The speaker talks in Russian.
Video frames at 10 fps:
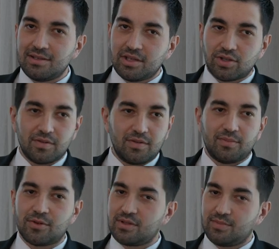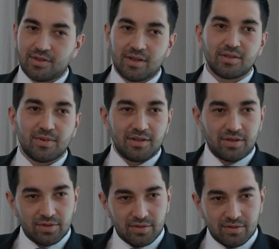Чаще всего я просто пытаюсь
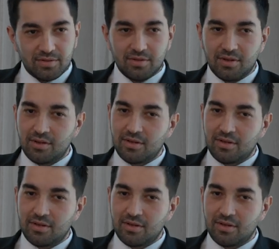понять, что